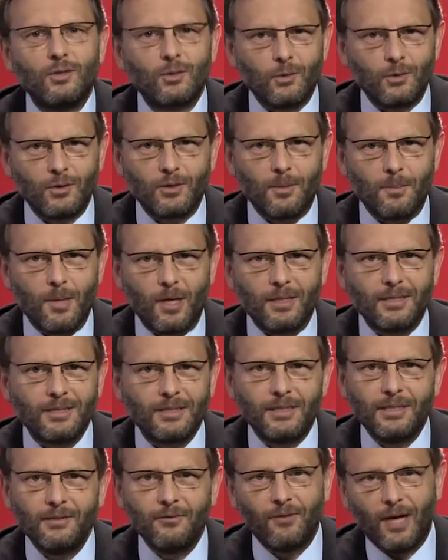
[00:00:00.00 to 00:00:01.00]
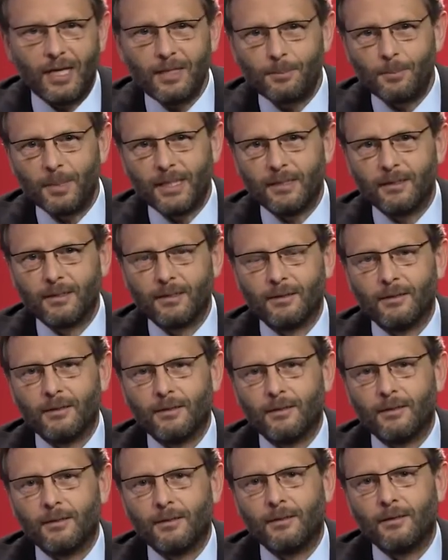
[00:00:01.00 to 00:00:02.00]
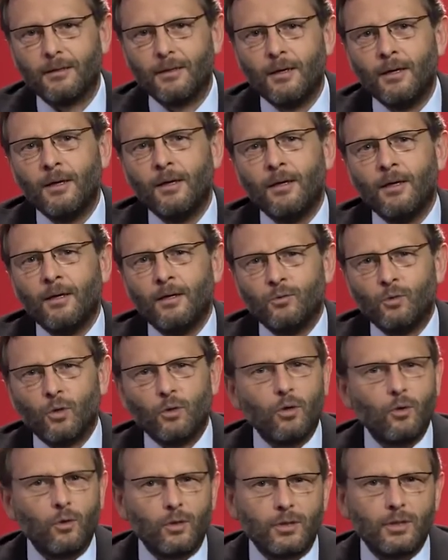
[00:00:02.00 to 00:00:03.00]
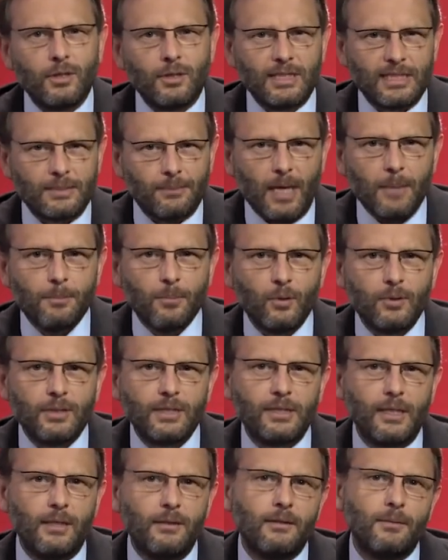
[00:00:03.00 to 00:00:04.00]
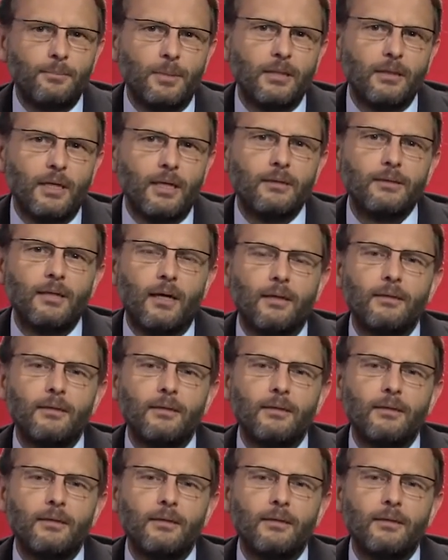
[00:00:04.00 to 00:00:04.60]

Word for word: zu unserem Magazin Weitblick. Nur noch rund 2% beträgt der